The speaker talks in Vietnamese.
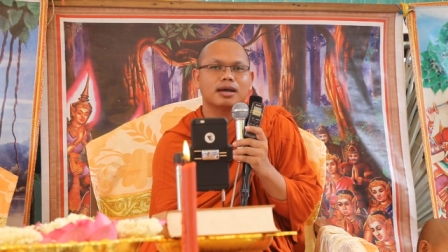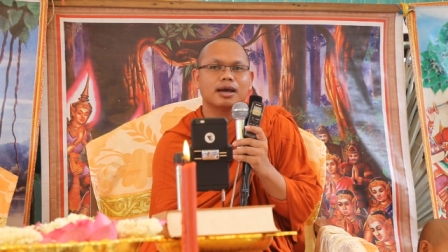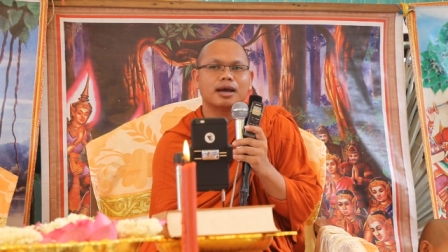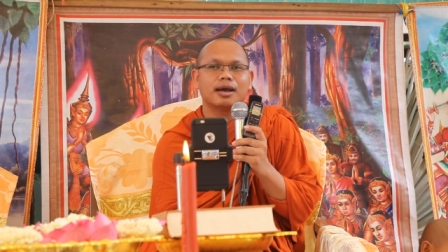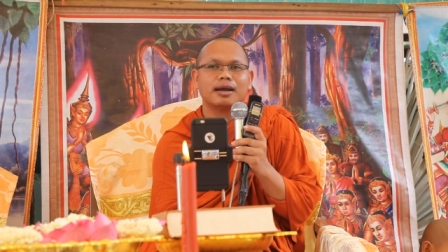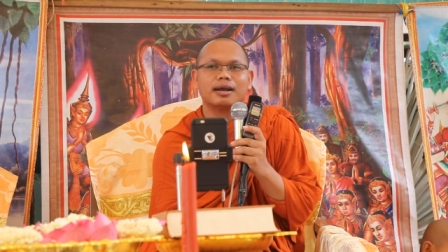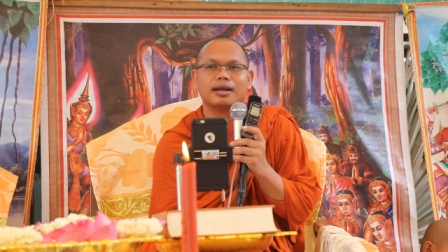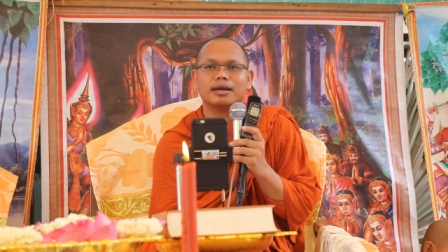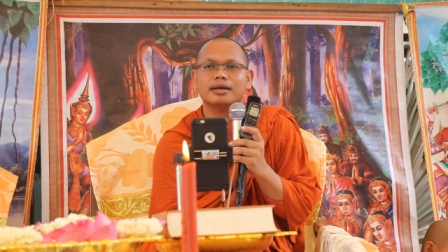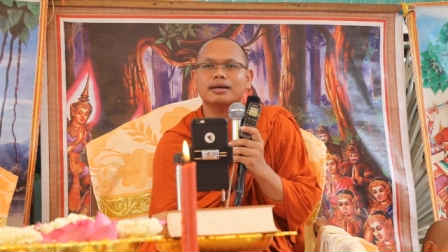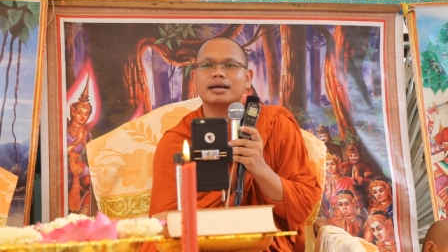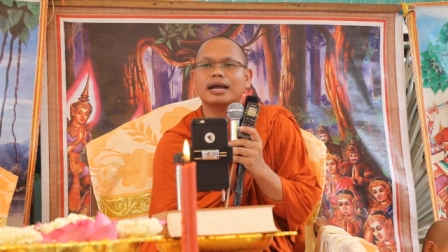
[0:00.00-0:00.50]

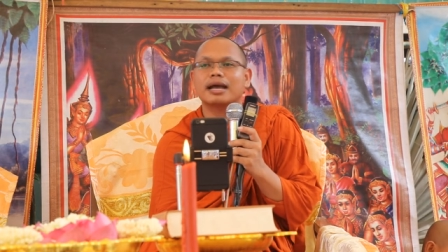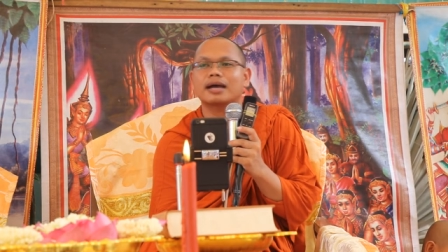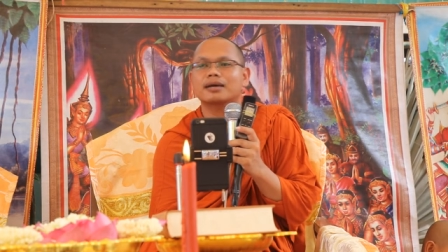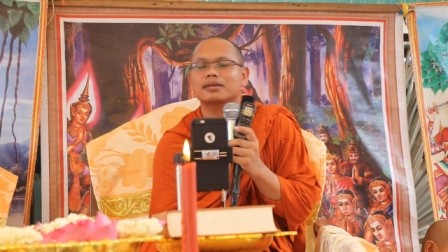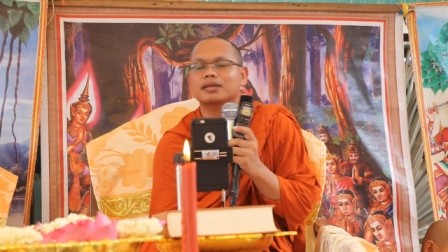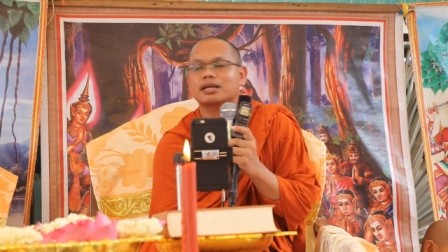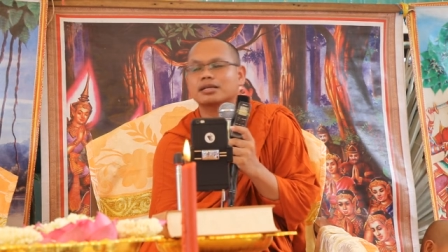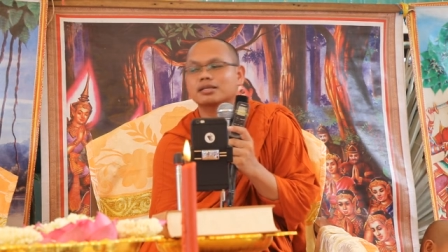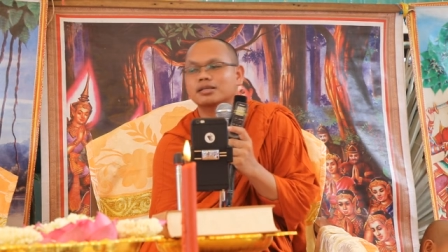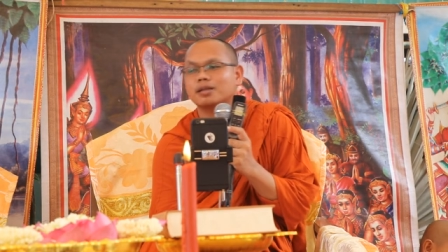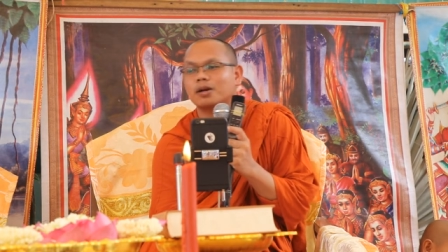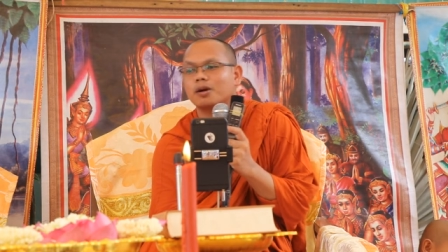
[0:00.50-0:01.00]
anh đang hào
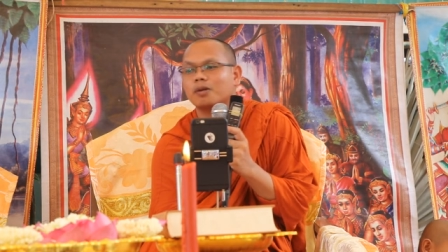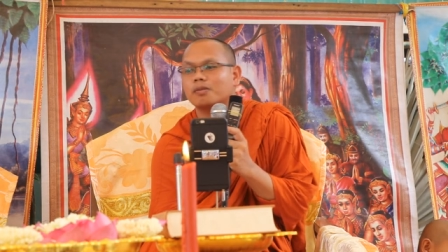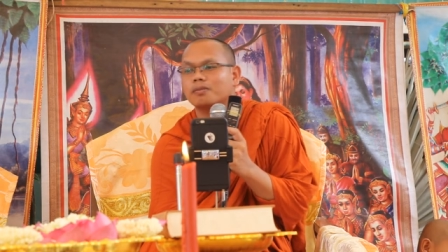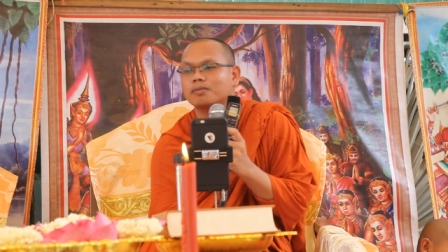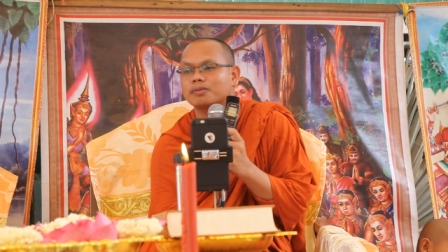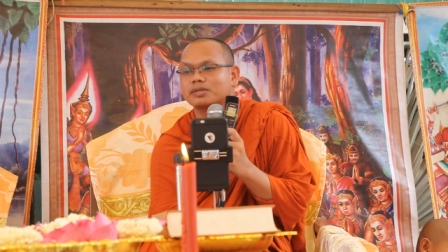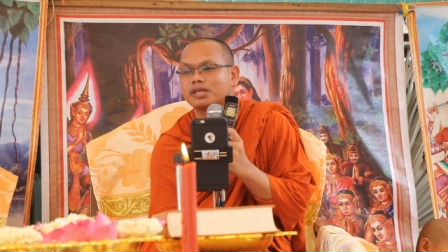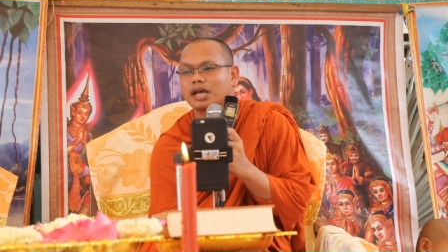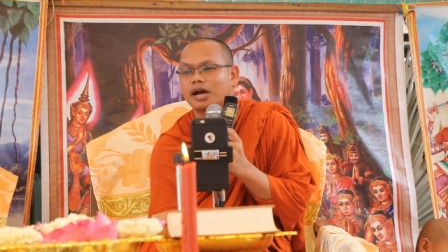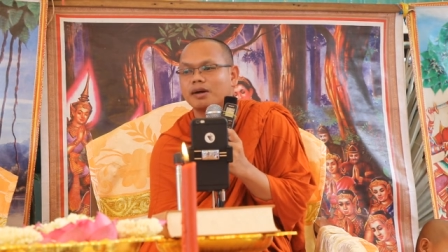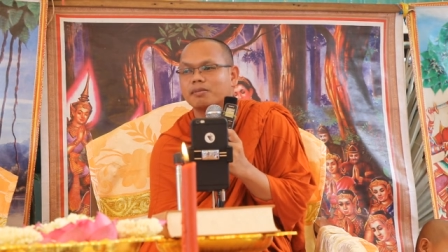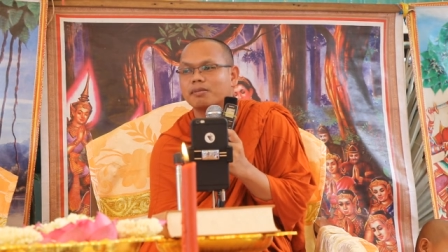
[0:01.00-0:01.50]
ta
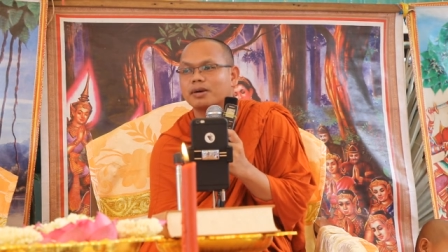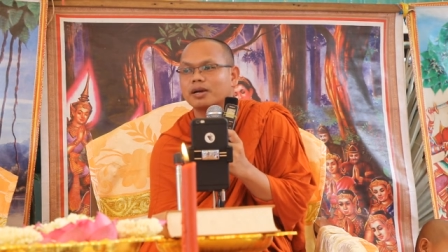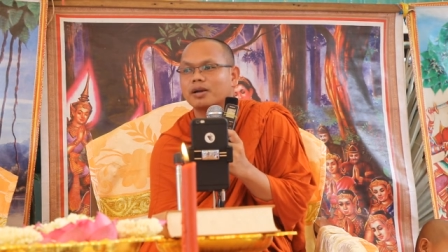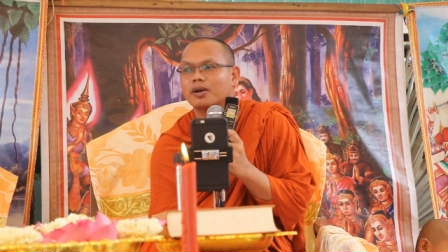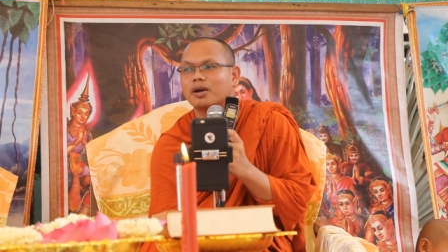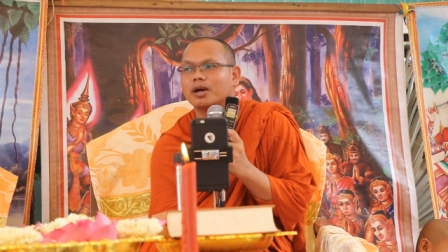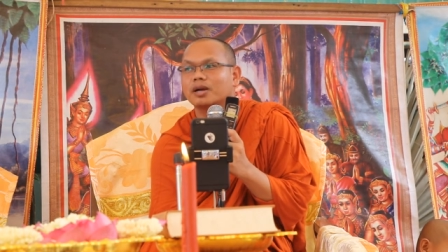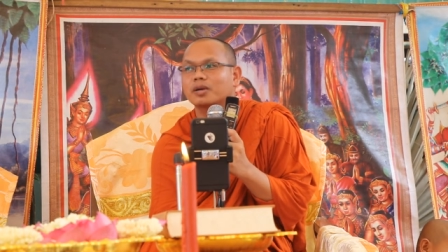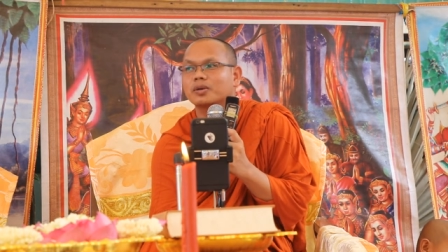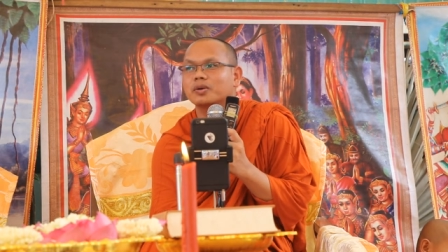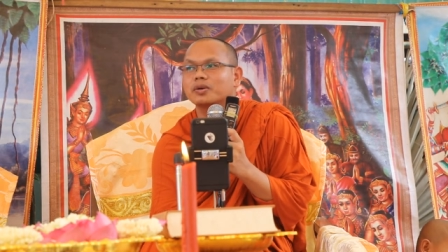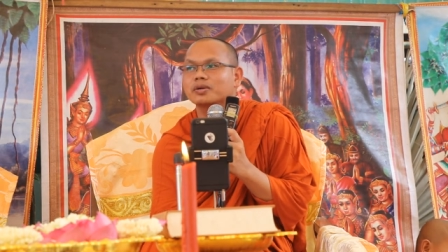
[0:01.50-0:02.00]
sao mà
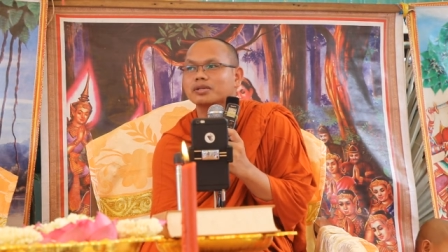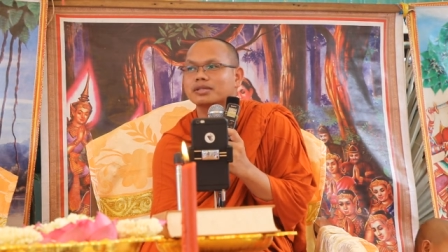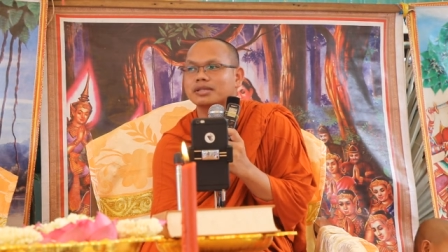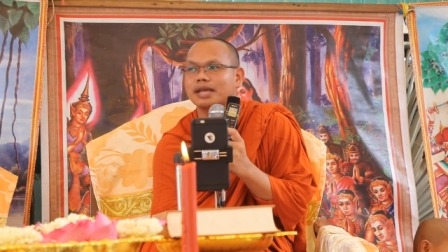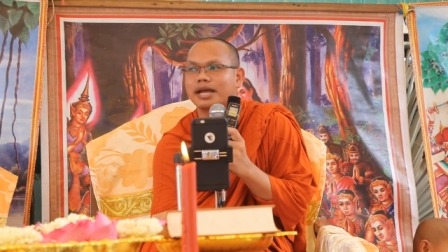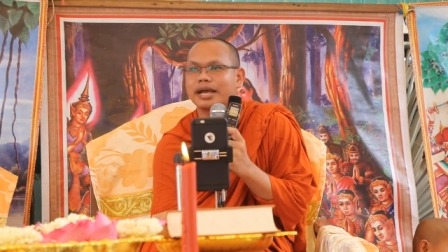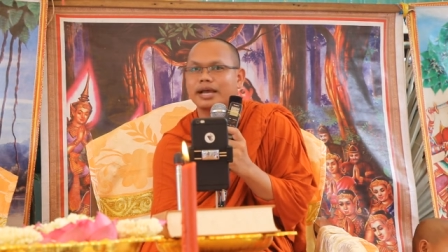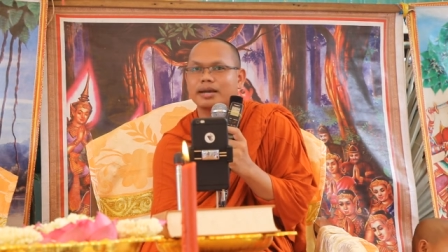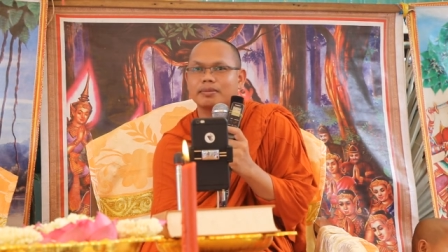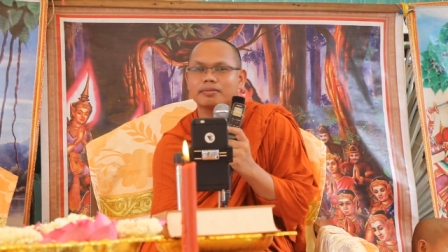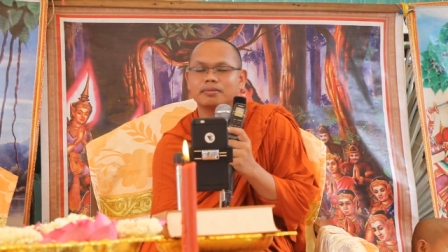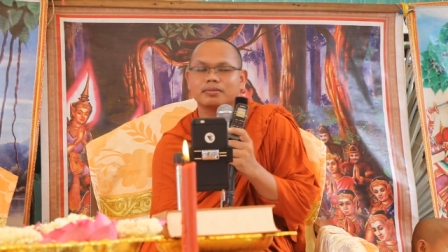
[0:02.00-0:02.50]
nó cua
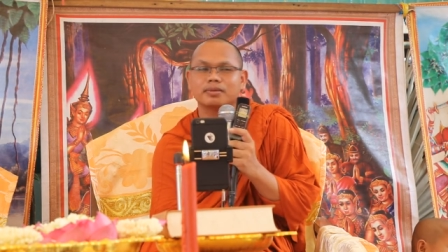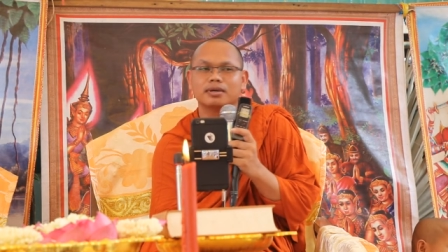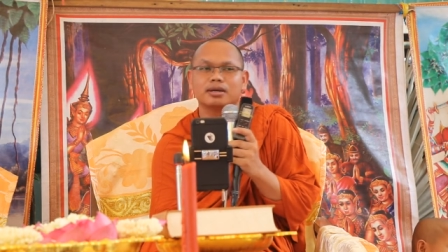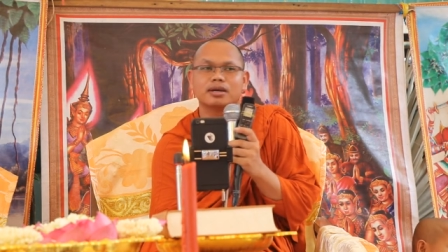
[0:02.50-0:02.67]
sai